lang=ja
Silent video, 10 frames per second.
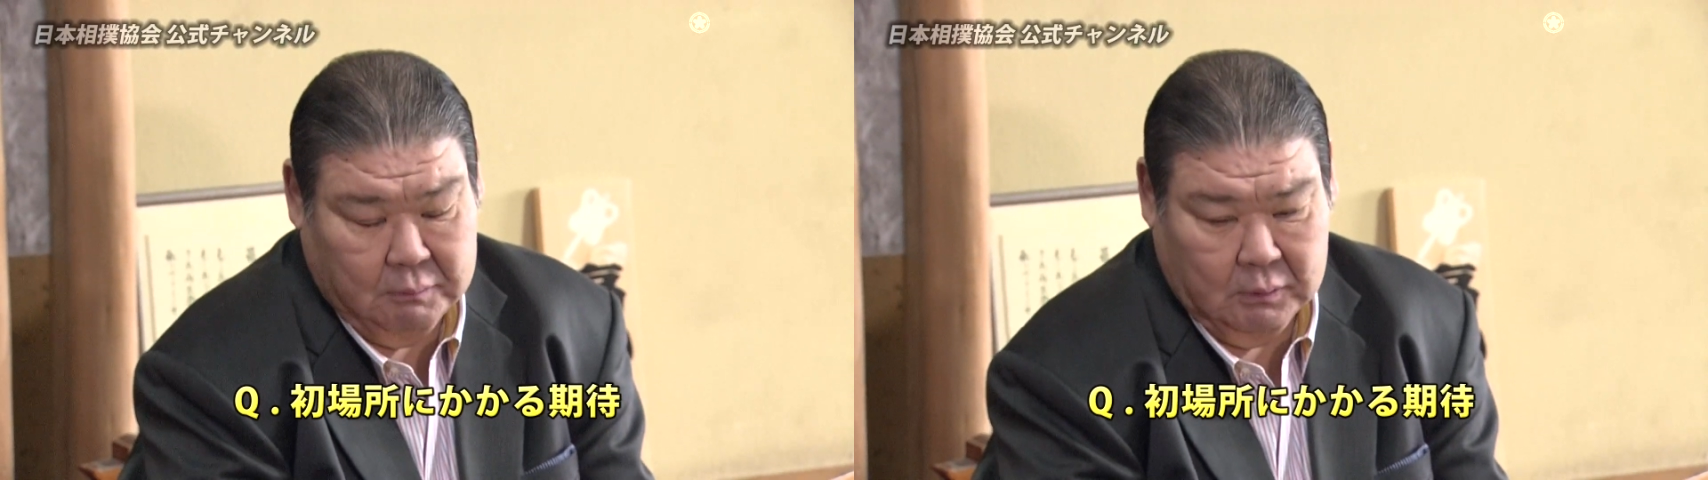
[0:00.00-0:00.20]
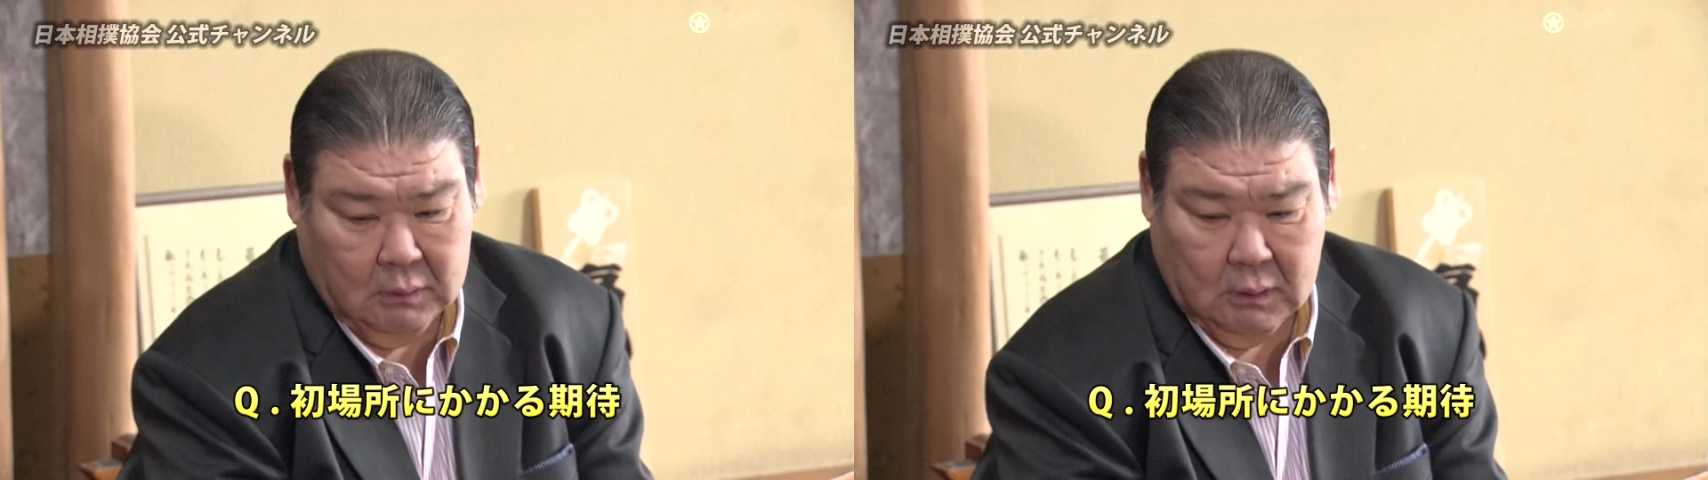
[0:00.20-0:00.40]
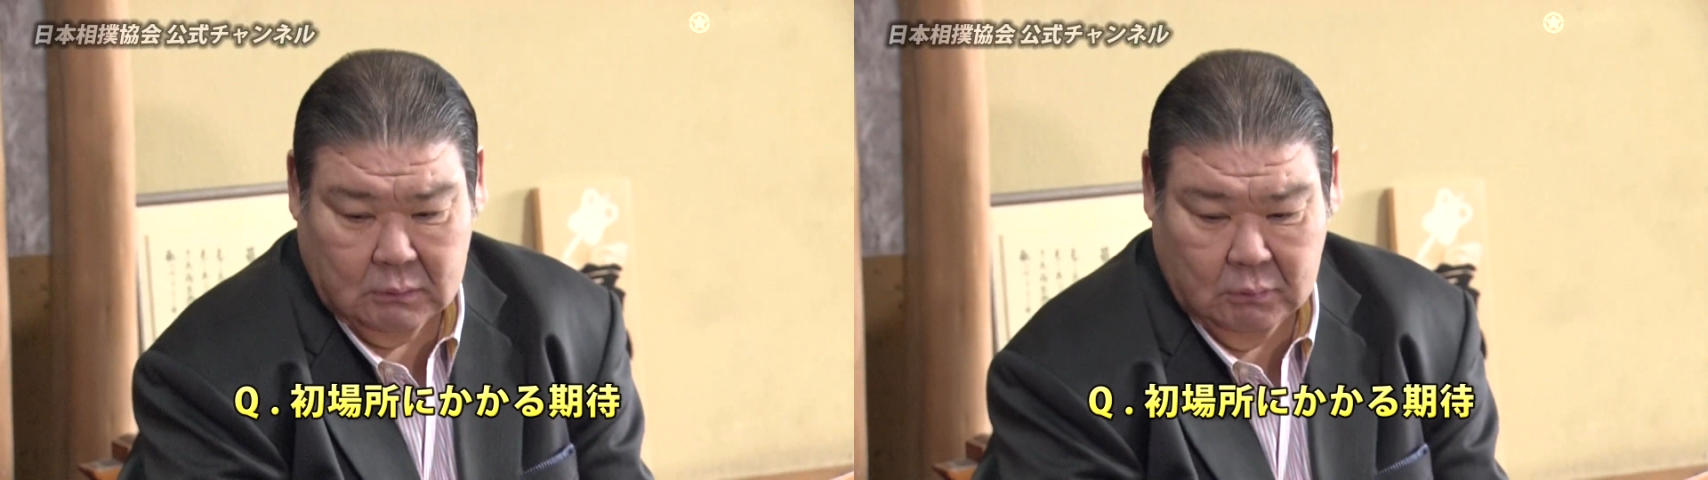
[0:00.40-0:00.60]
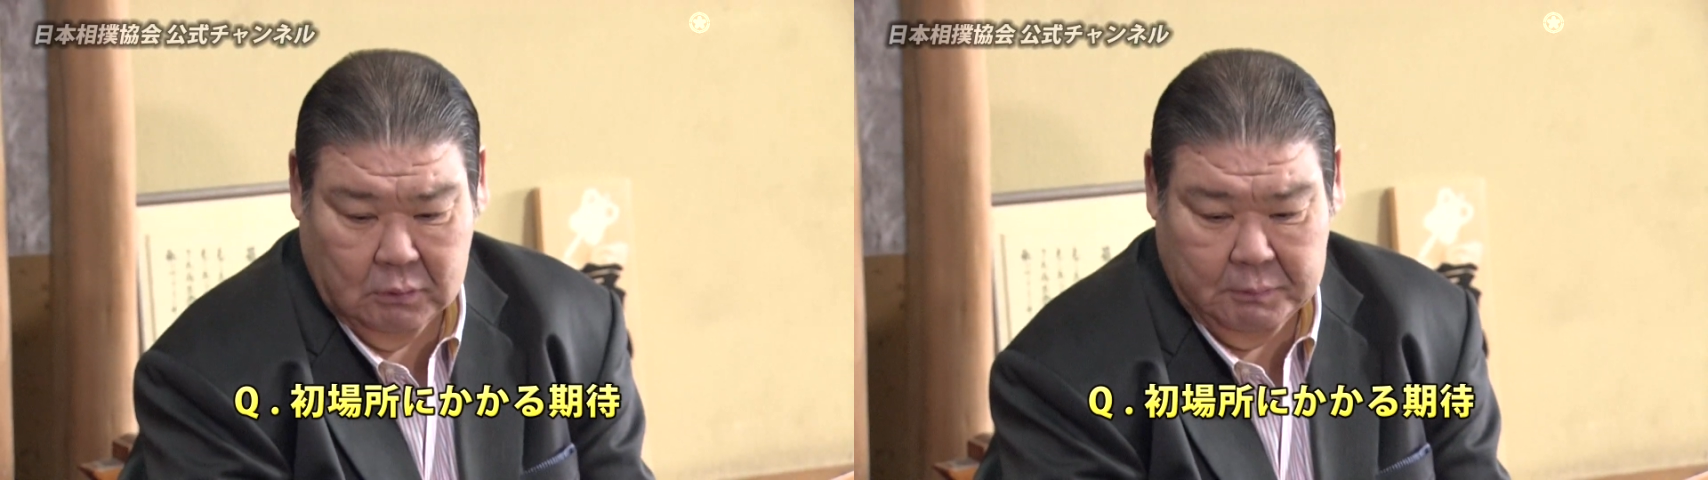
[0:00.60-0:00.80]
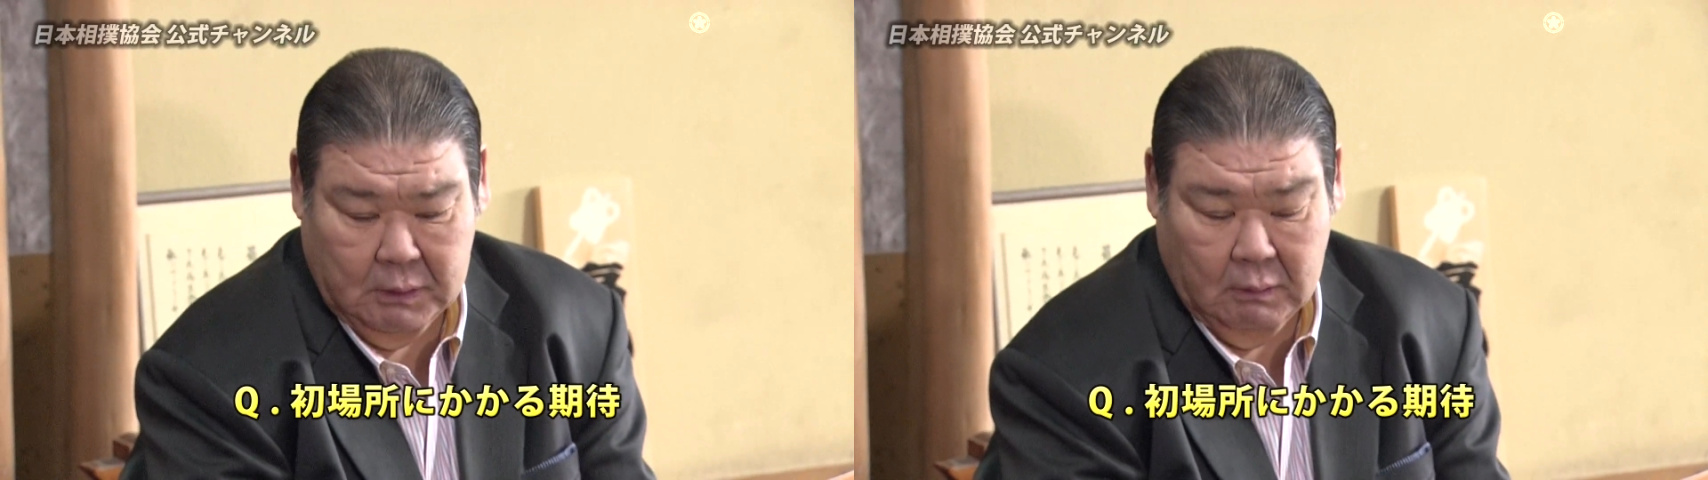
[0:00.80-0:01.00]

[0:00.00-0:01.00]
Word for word: だからそういう意味で